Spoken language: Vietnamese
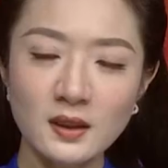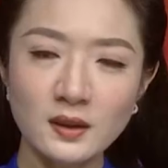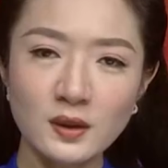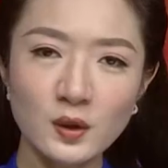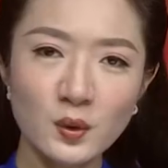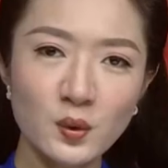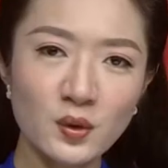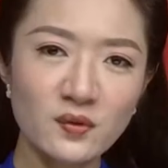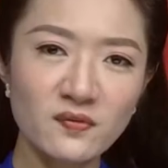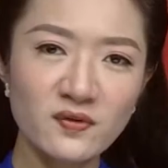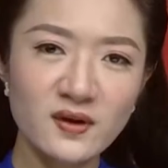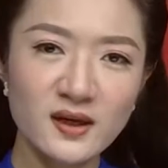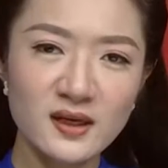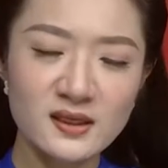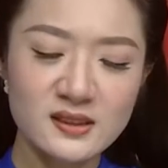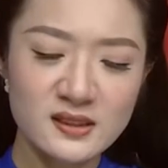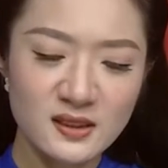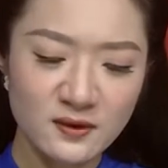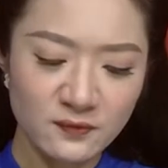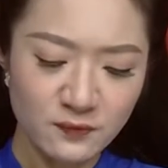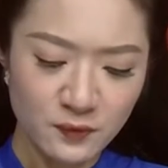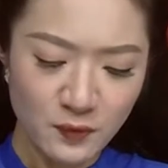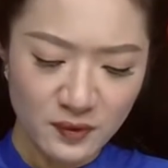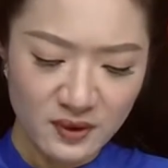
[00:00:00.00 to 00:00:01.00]
Thưa quý vị,
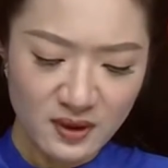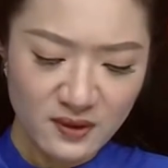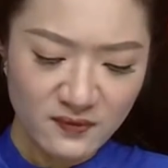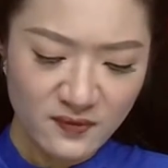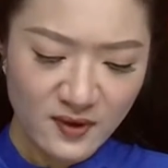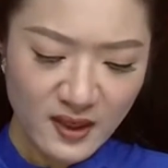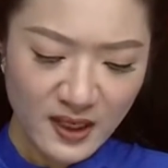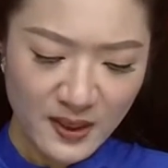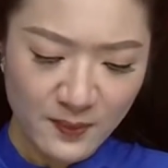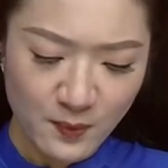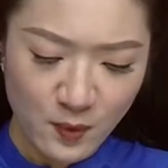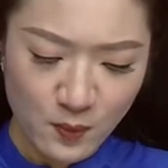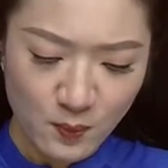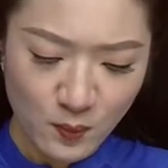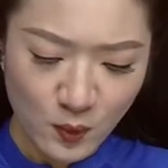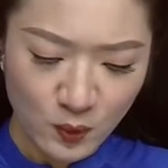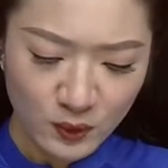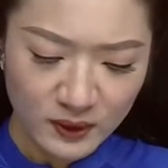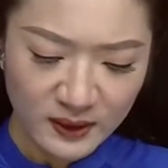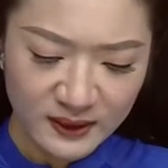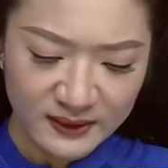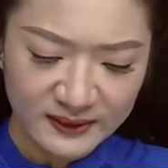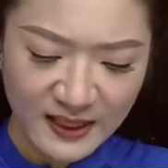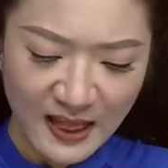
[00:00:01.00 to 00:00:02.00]
chính phủ Đức vào ngày 4
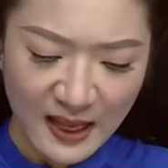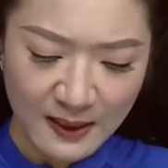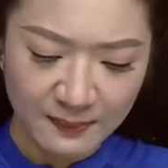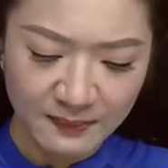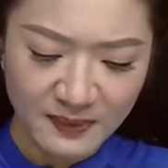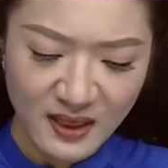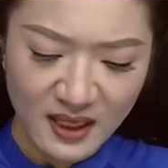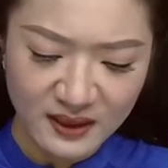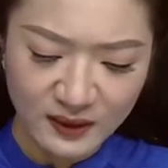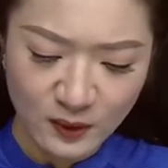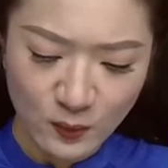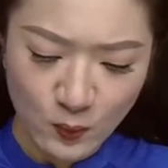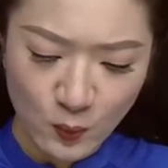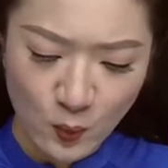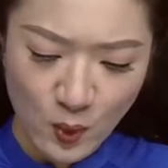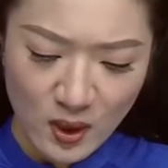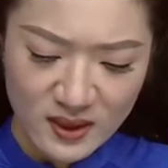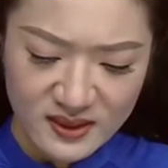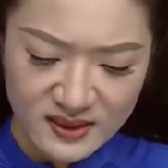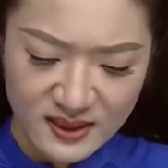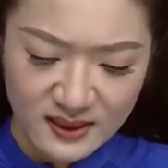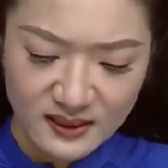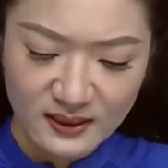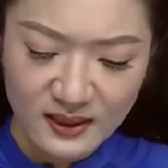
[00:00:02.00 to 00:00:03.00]
tháng 8 đã thông qua
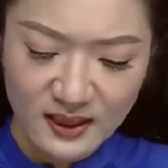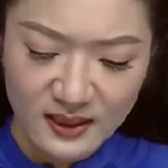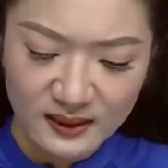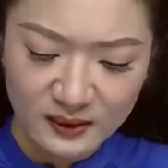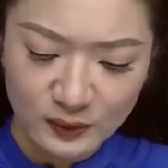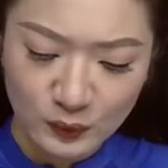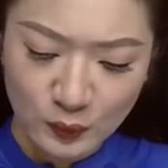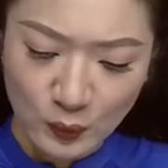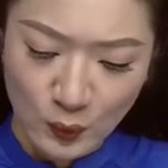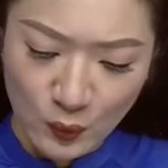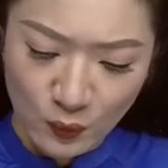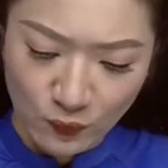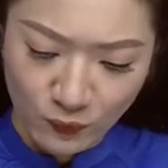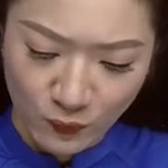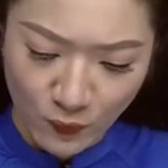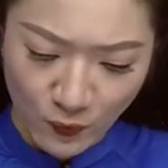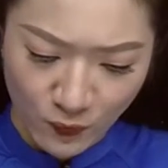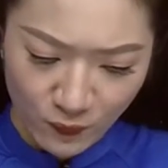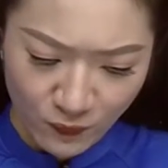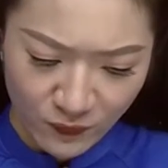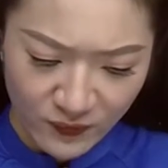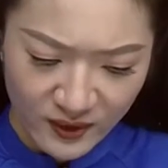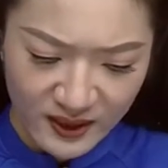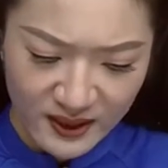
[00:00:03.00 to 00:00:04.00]
sách lệnh thu phụ
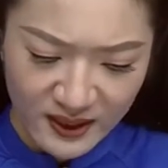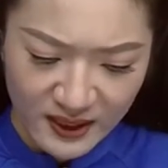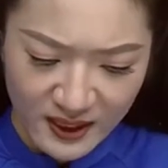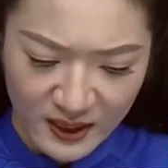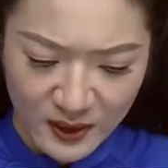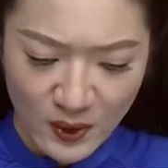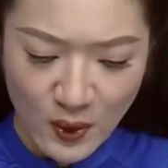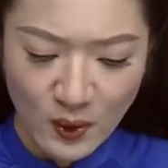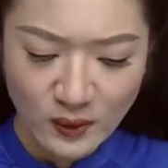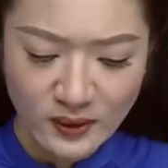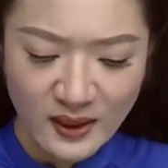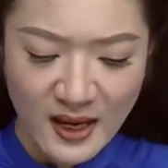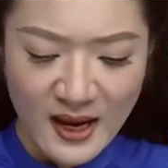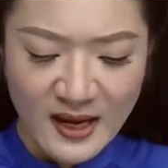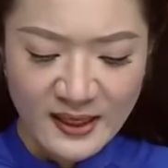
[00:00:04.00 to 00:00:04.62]
phí khí đốt